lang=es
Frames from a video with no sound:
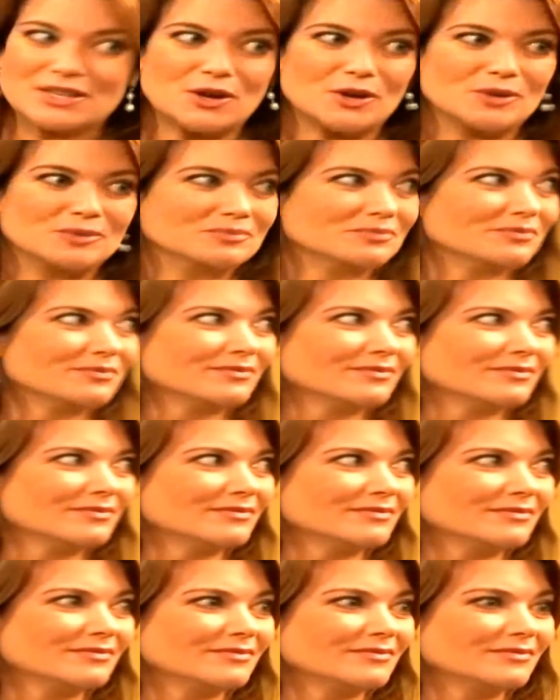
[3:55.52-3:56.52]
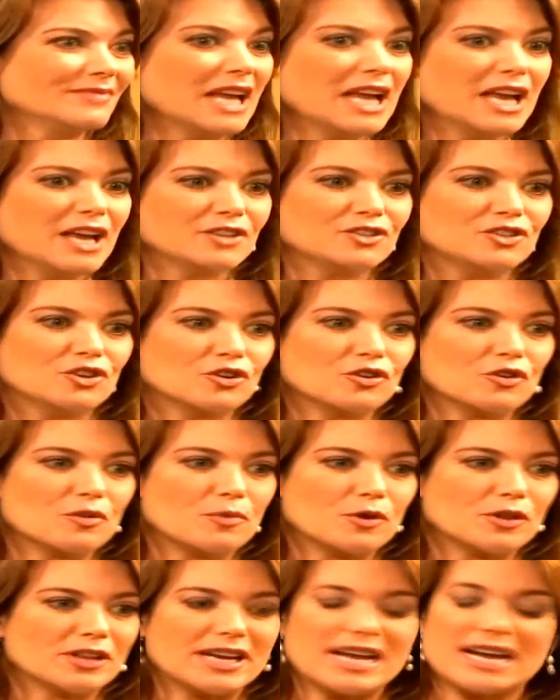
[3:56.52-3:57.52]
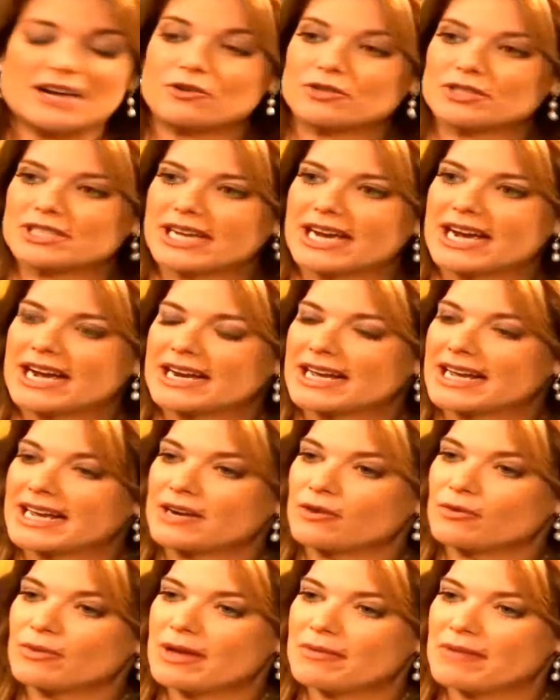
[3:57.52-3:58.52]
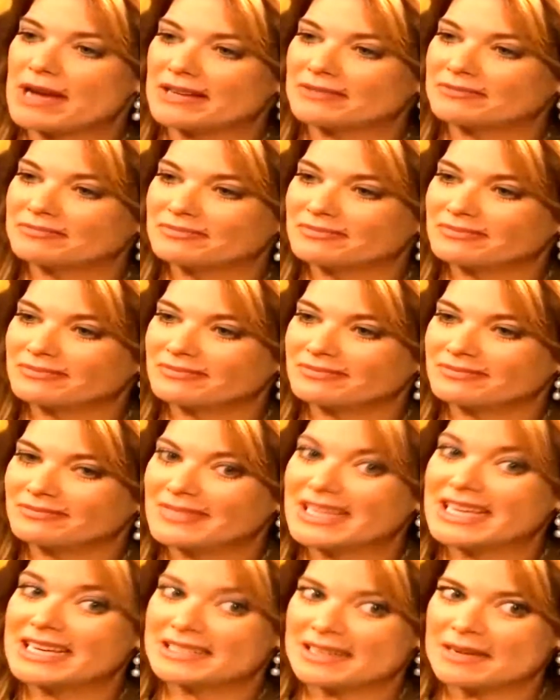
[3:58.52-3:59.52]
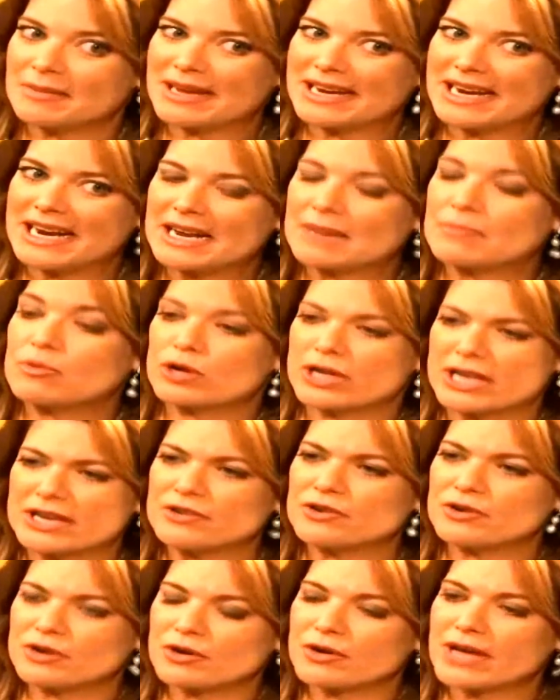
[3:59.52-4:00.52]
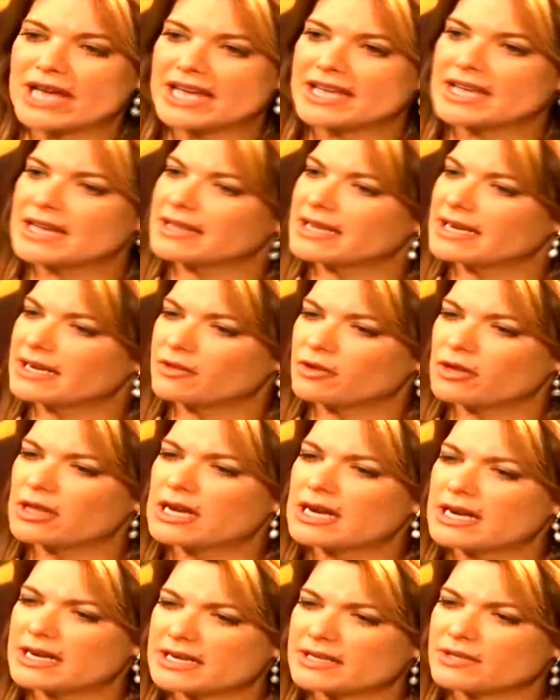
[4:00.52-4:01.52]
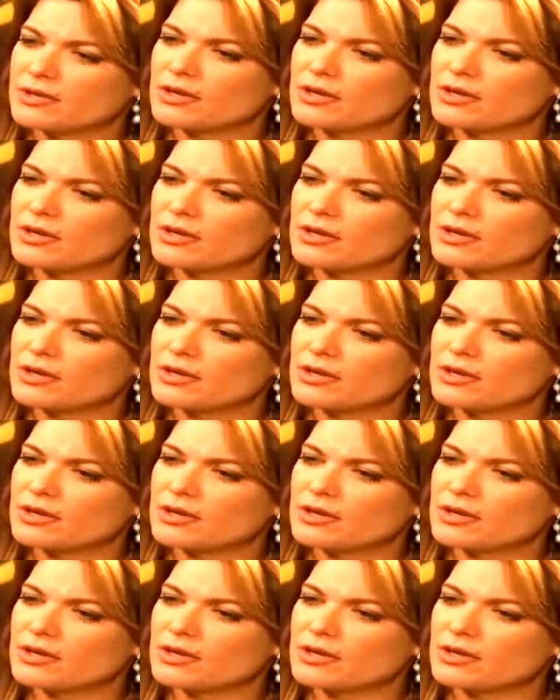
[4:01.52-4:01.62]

Pues no. Yo no podría aconsejar a Genoveva de esa manera porque yo creo que ella tiene toda la